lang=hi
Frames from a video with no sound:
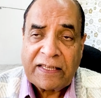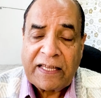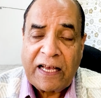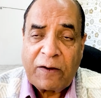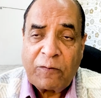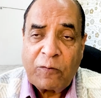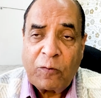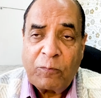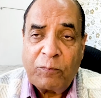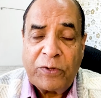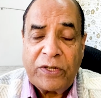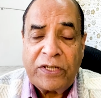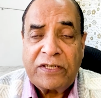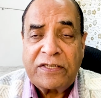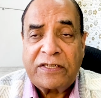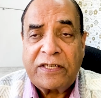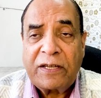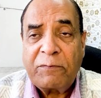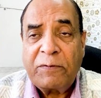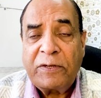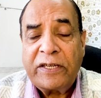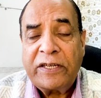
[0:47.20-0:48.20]
था वो बीस
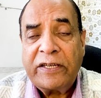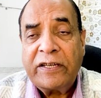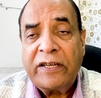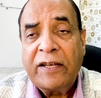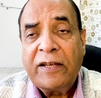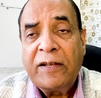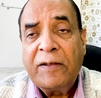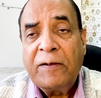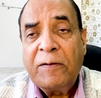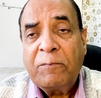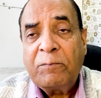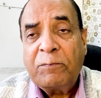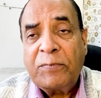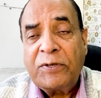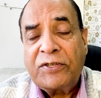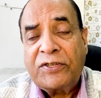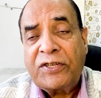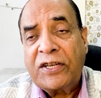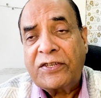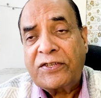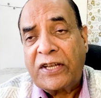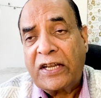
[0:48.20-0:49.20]
से भी
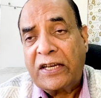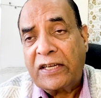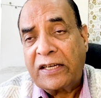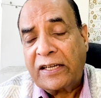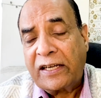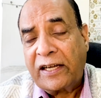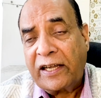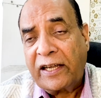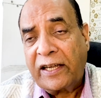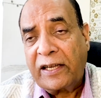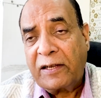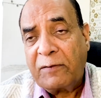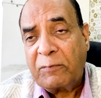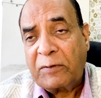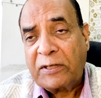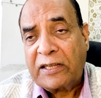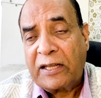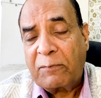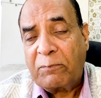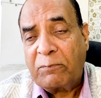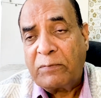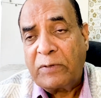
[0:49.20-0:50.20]
पीछे चले गए हैं
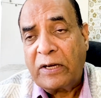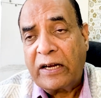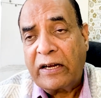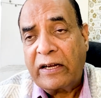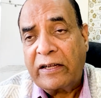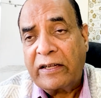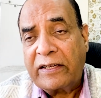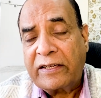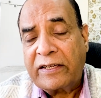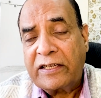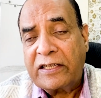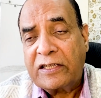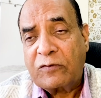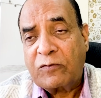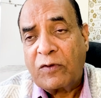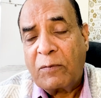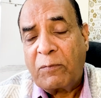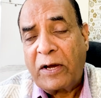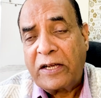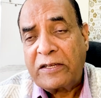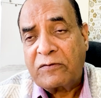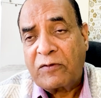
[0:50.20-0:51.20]
मतलब इक्कीसवा
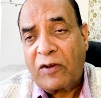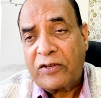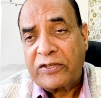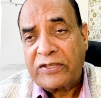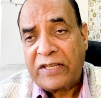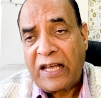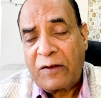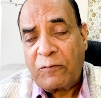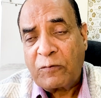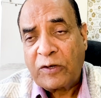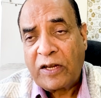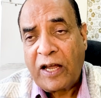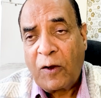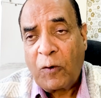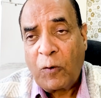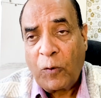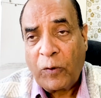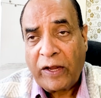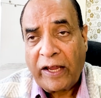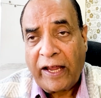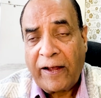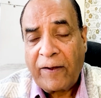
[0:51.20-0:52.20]
बाईसवा स्थान उनका
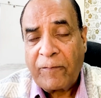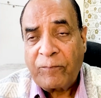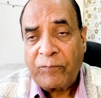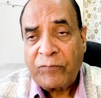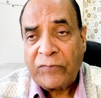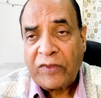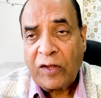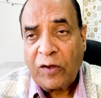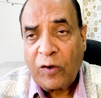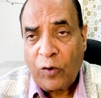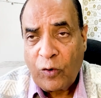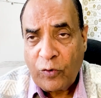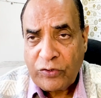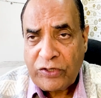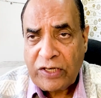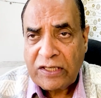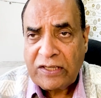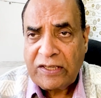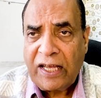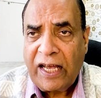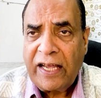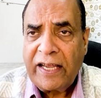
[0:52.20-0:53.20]
हो गया हो
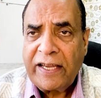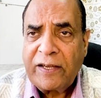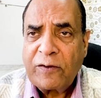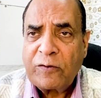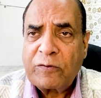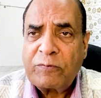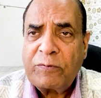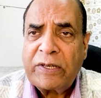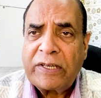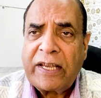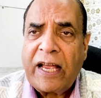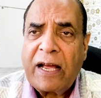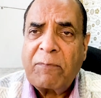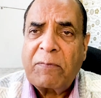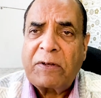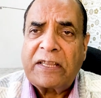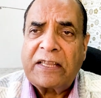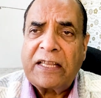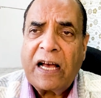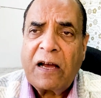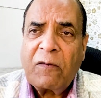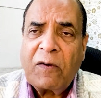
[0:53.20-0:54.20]
सकता है कि उसमें क्या
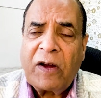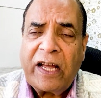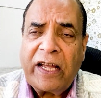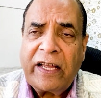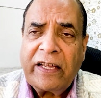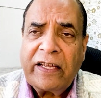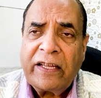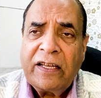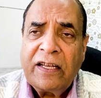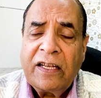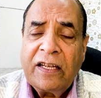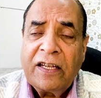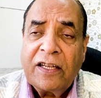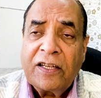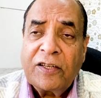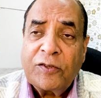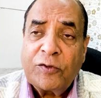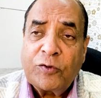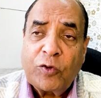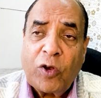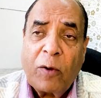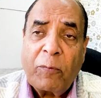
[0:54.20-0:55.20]
बदलाव आए
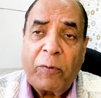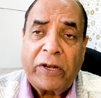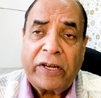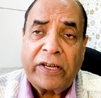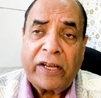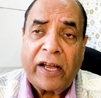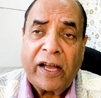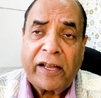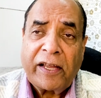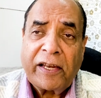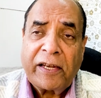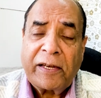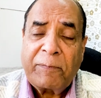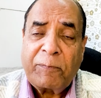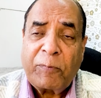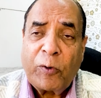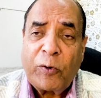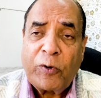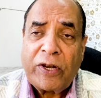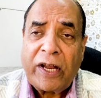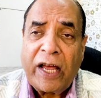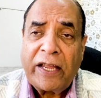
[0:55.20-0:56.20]
जो अमेरिका की
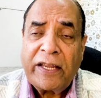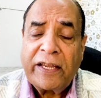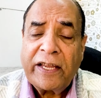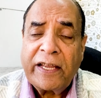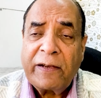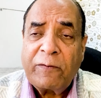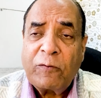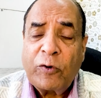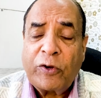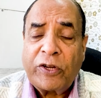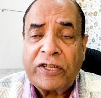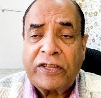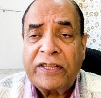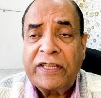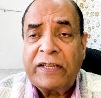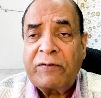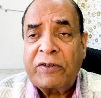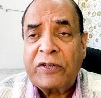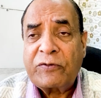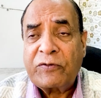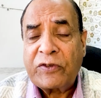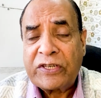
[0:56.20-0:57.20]
रिपोर्ट आई है वो कितनी
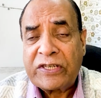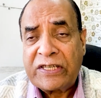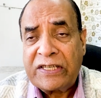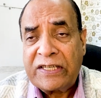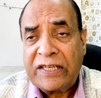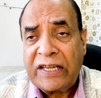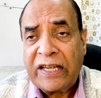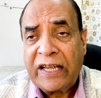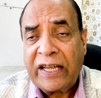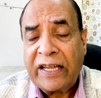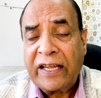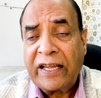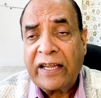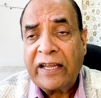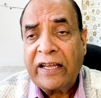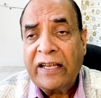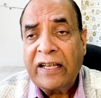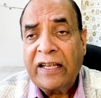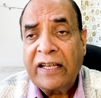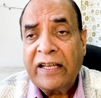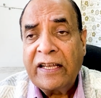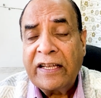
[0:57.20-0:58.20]
विश्वसनीय है
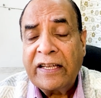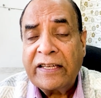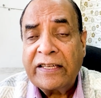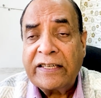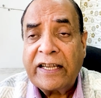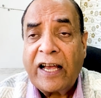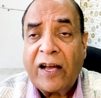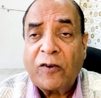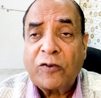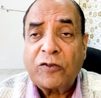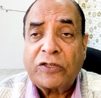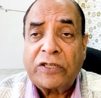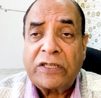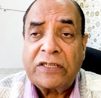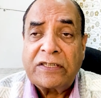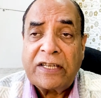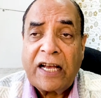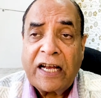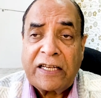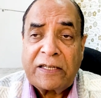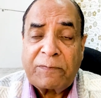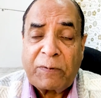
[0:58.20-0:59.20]
या उसकी
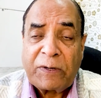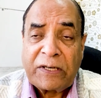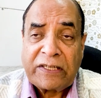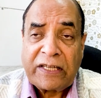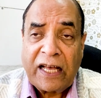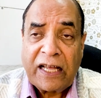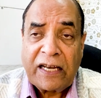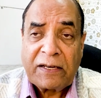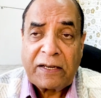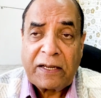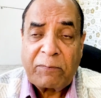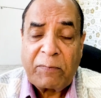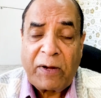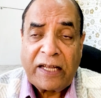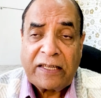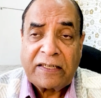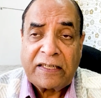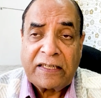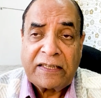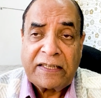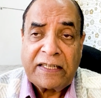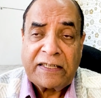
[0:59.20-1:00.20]
जांच पड़ताल के बाद
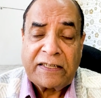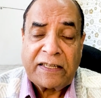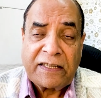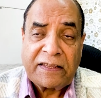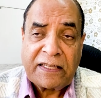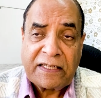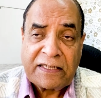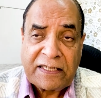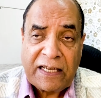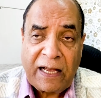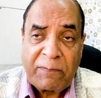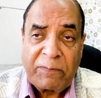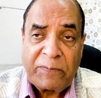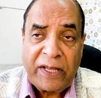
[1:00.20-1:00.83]
कितने तथ्य सामने